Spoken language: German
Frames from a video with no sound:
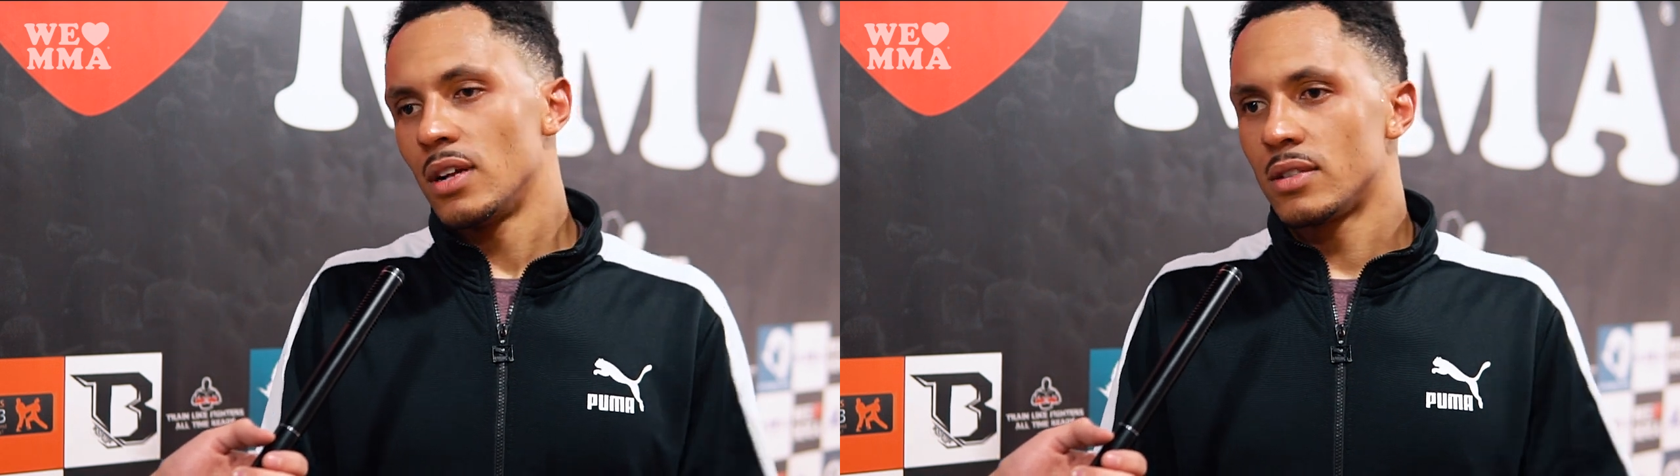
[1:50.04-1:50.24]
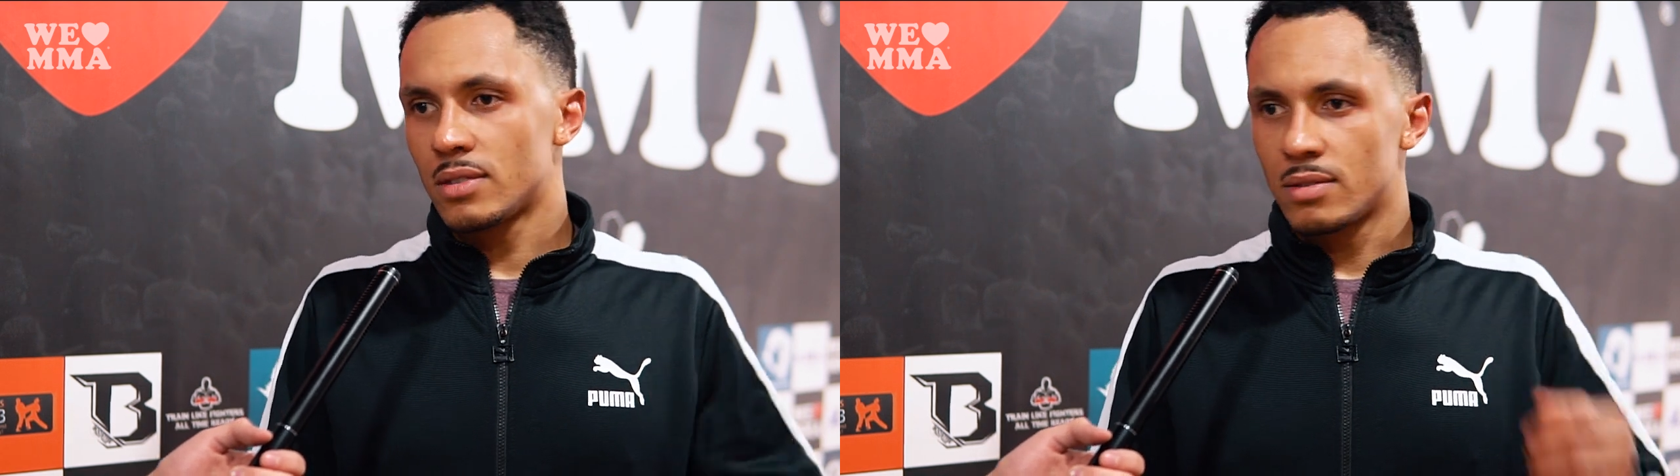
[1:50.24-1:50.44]

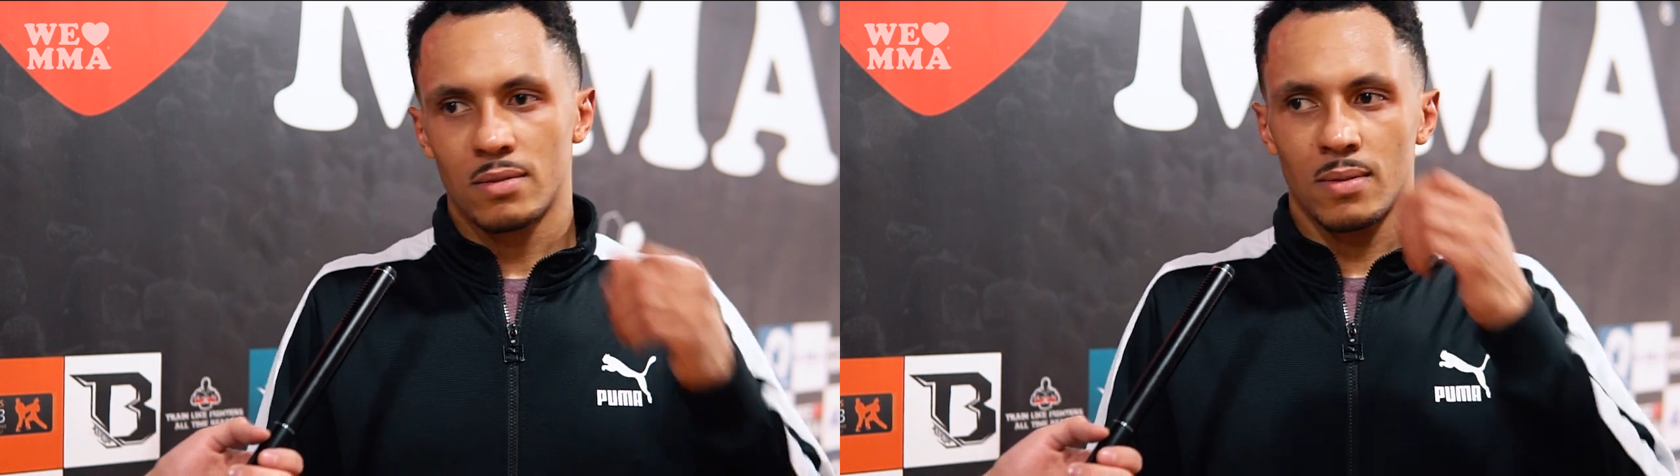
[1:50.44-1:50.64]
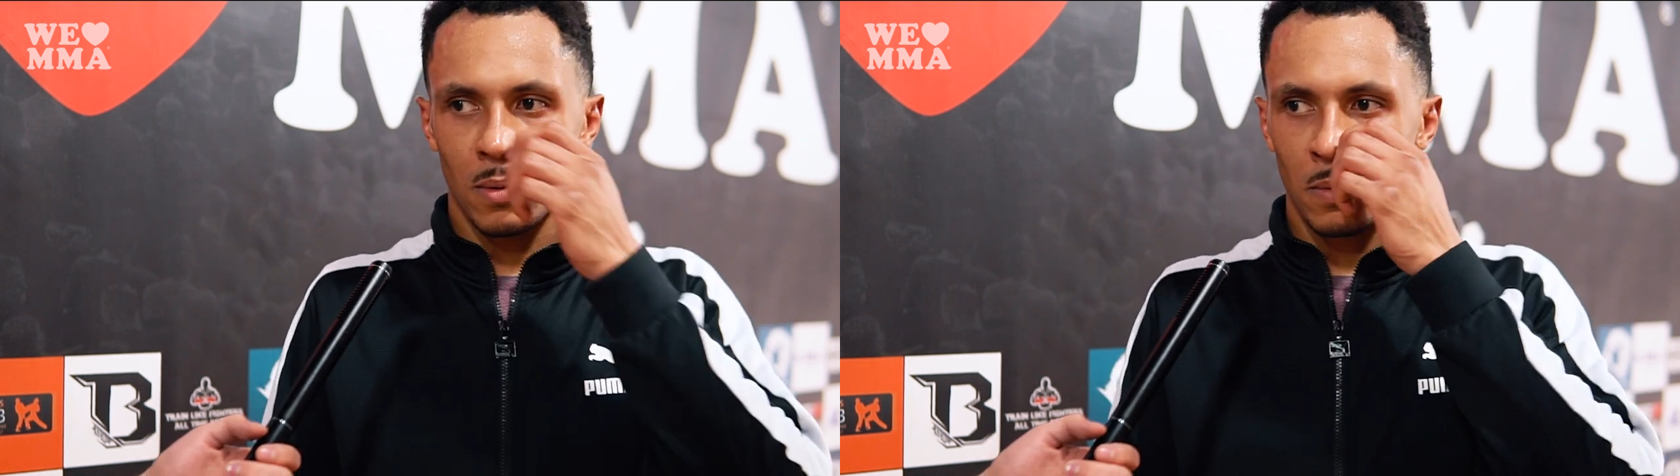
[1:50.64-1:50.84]
halt
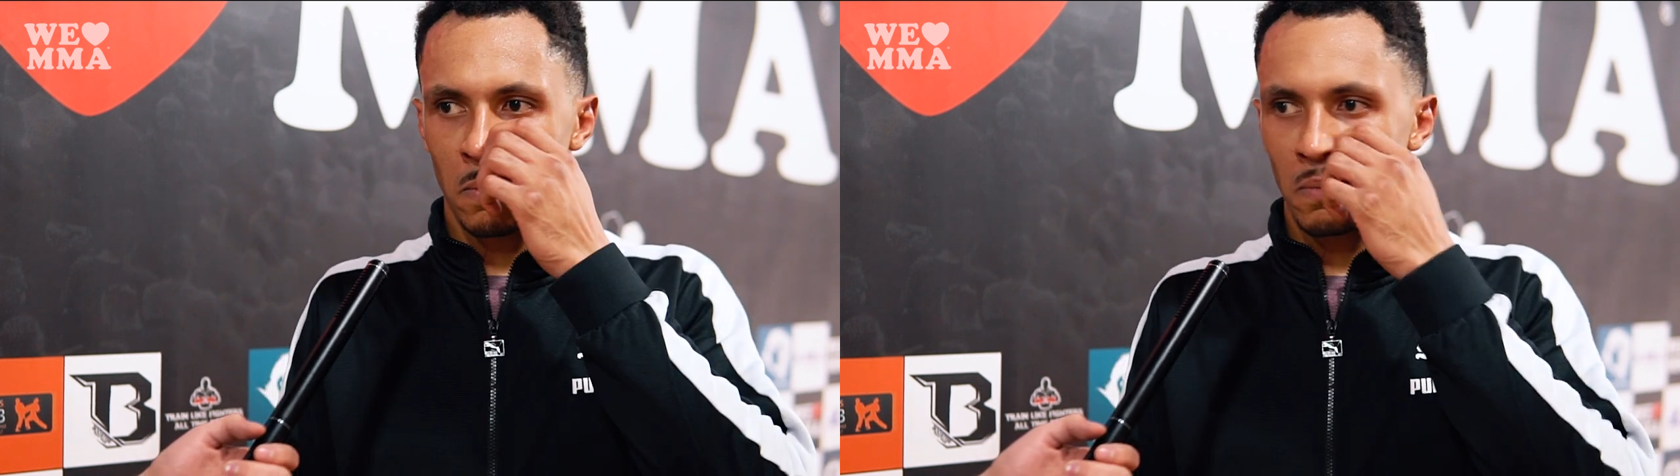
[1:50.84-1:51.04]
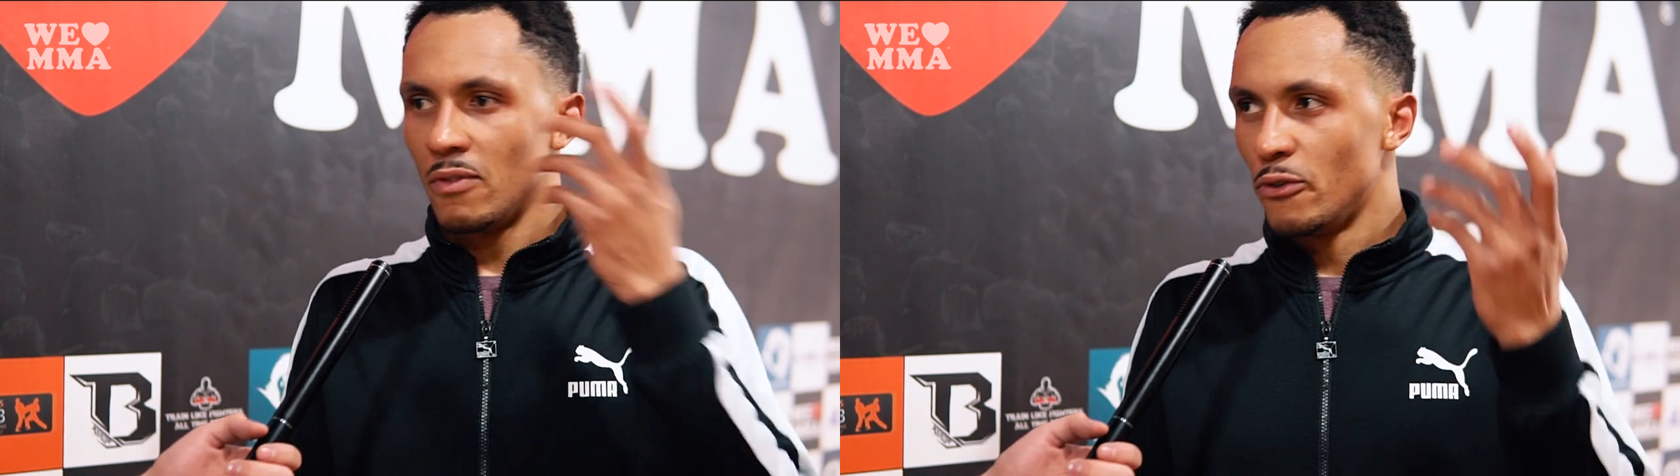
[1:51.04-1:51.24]

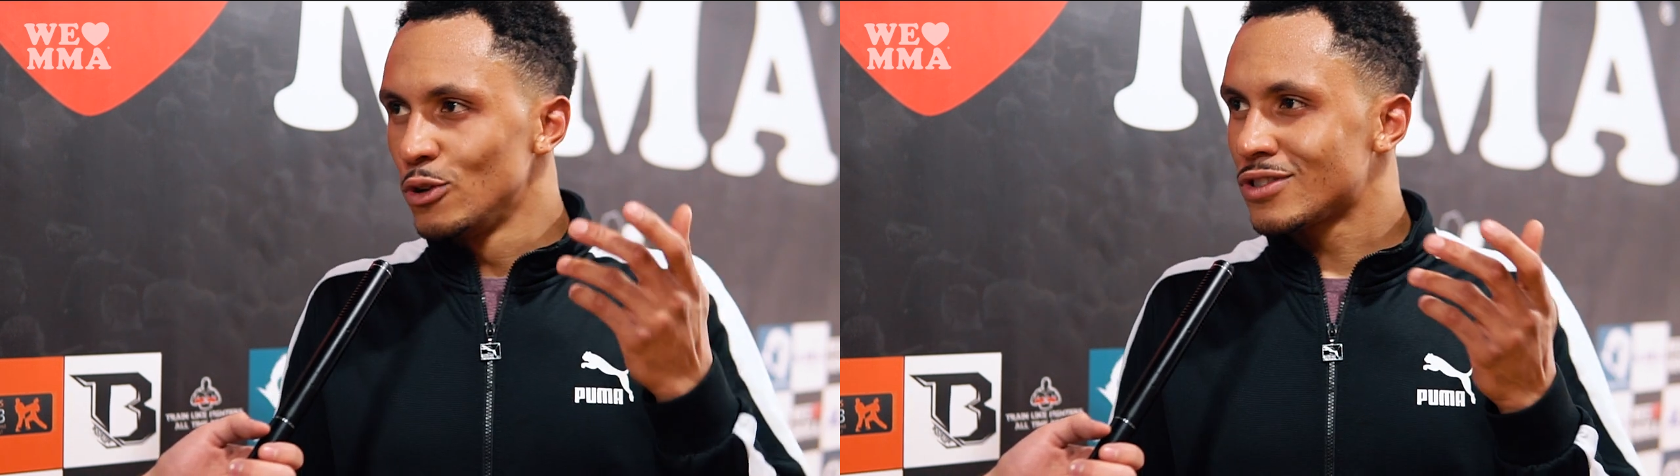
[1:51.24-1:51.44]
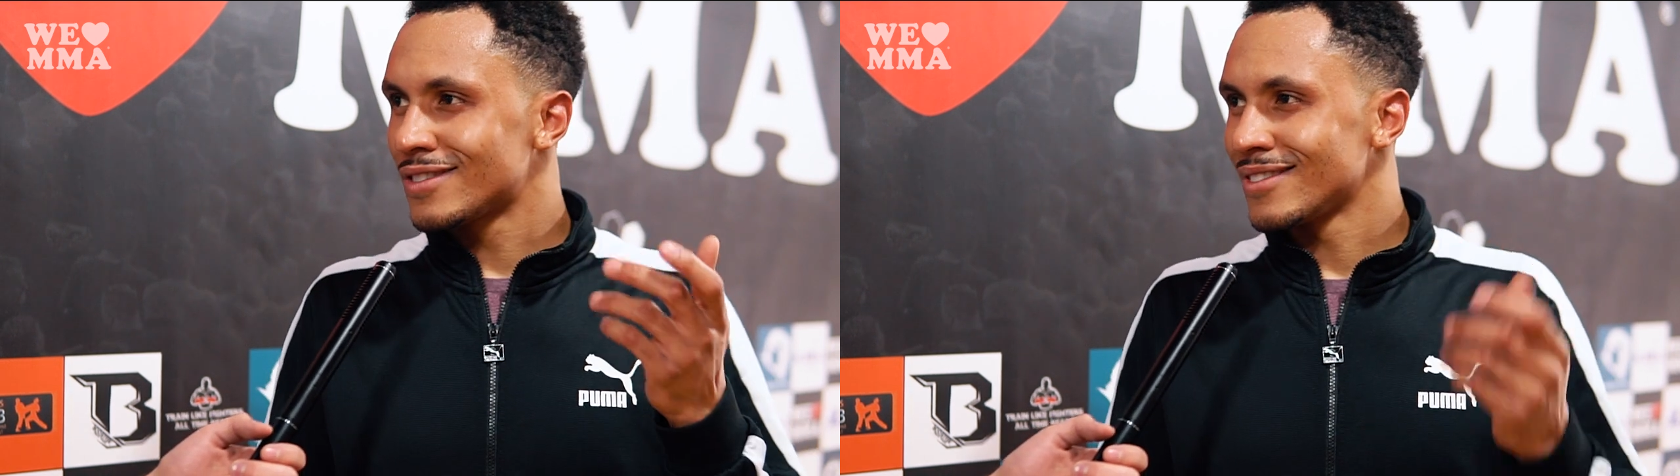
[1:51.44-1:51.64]

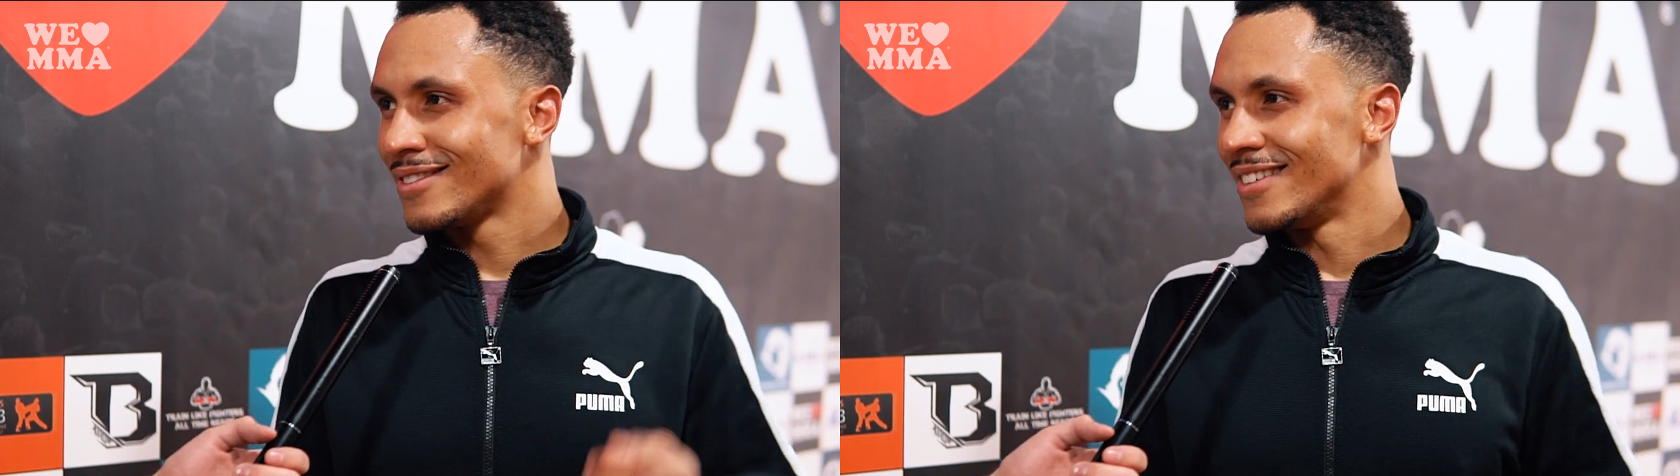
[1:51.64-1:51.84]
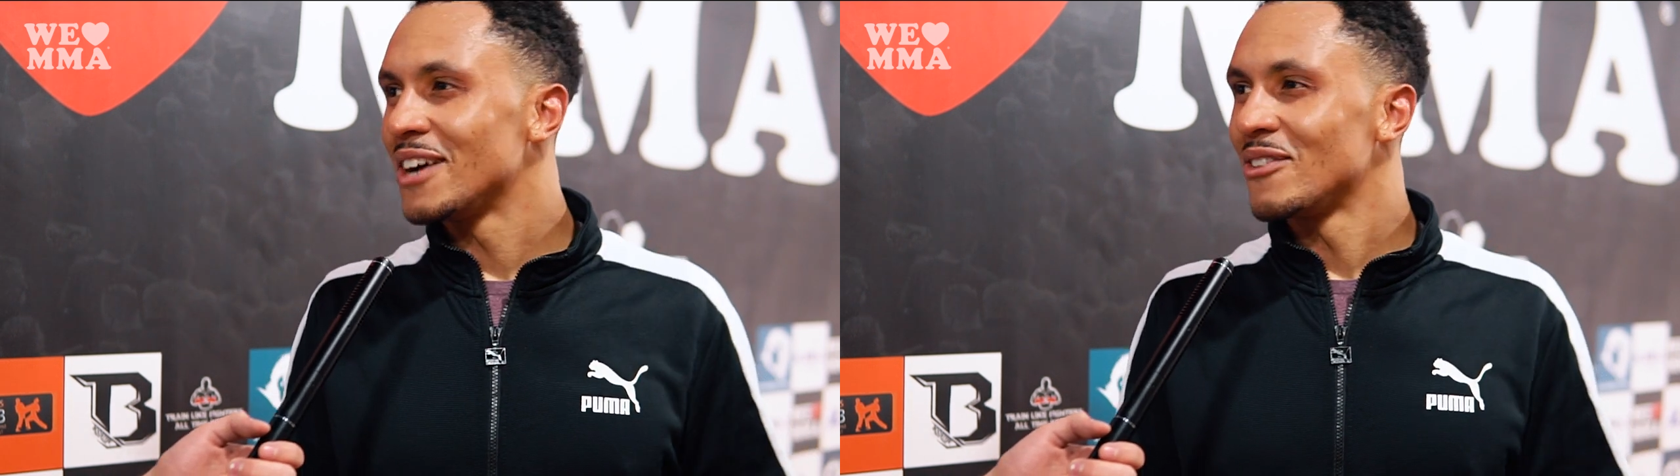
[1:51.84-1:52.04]
wüst
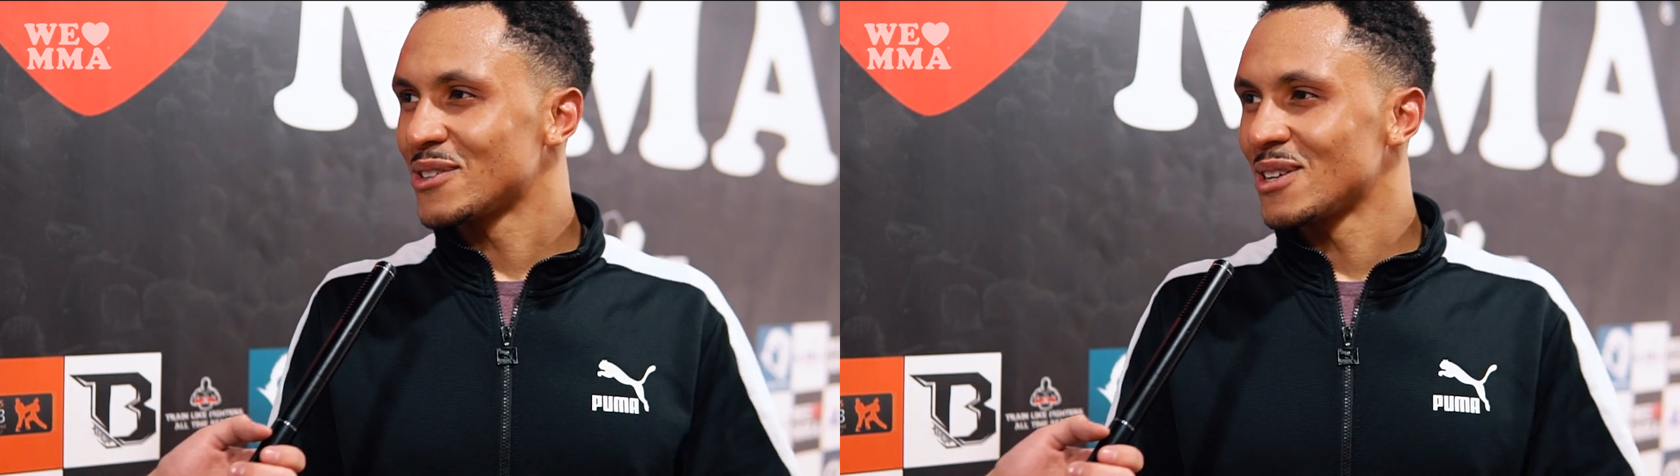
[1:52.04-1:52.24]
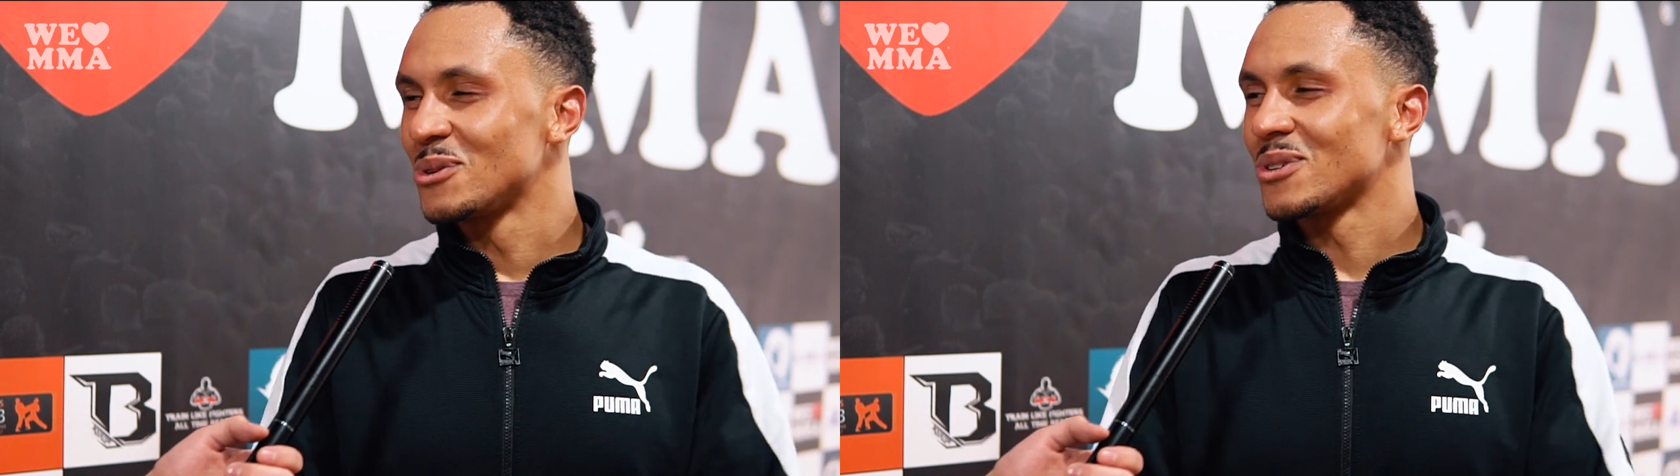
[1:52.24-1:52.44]
irgendwas
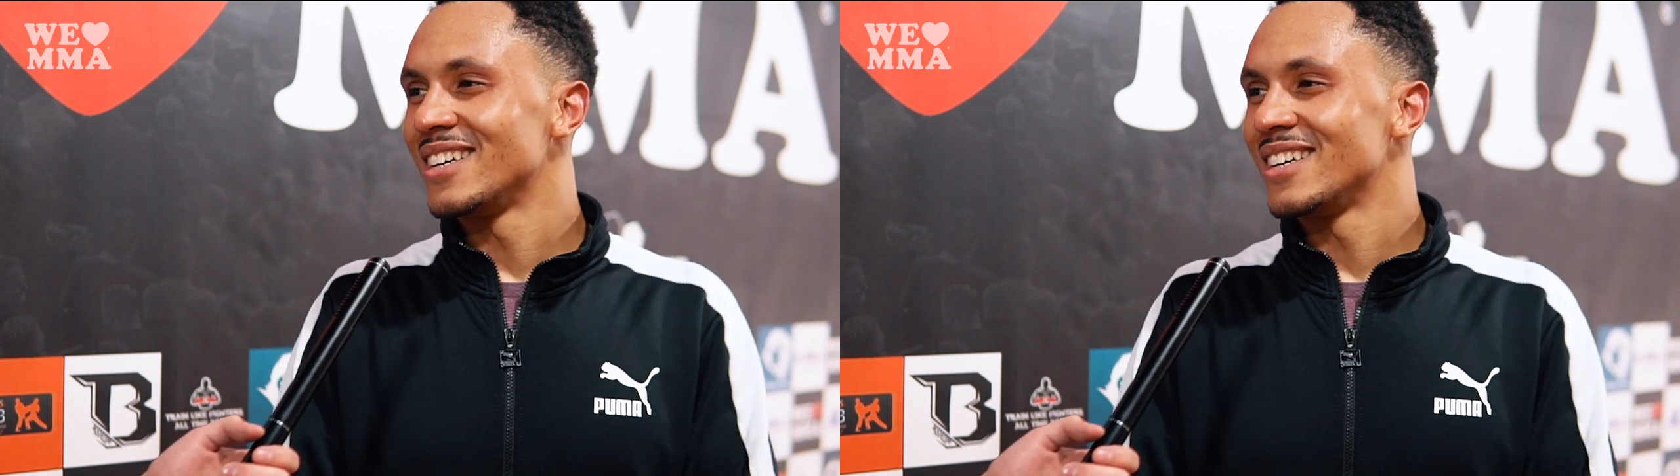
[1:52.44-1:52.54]
versucht,